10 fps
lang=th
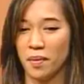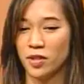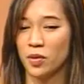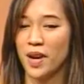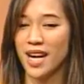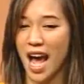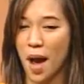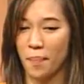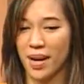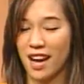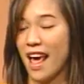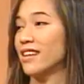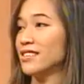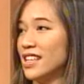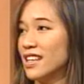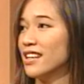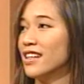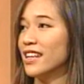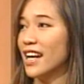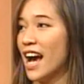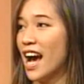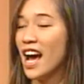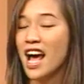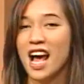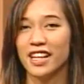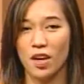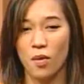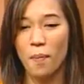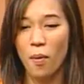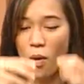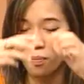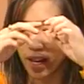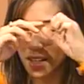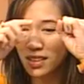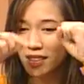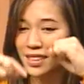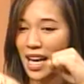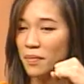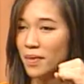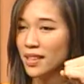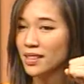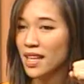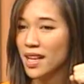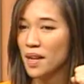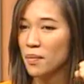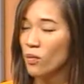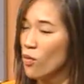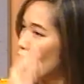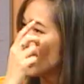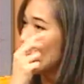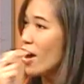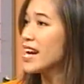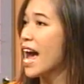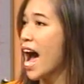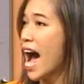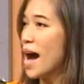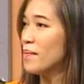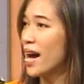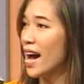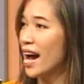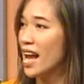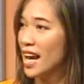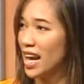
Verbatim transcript: นชุดว่ายน้ำเป็นเหล็กสีเงินนะคะแต่ว่าผมเนี่ยคือใส่เหมือนหมวกว่ายน้ำอะค่ะแคป